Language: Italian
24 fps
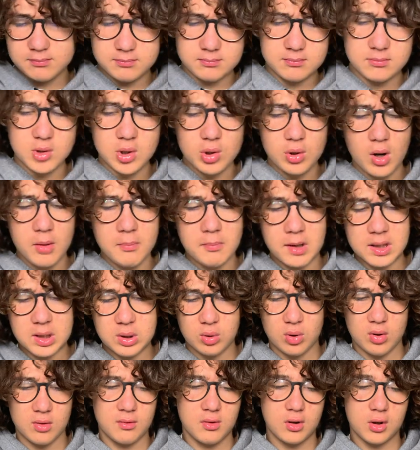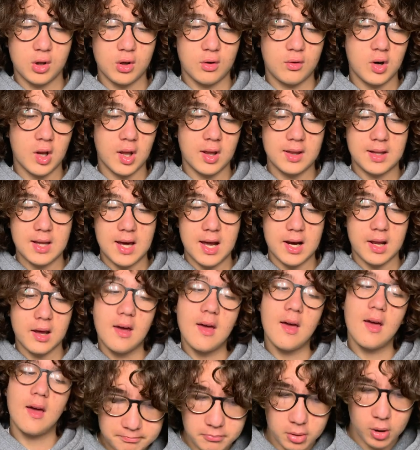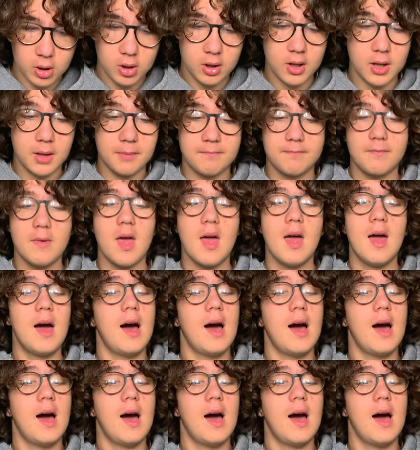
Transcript: non lo abbandono molto volentieri. Poi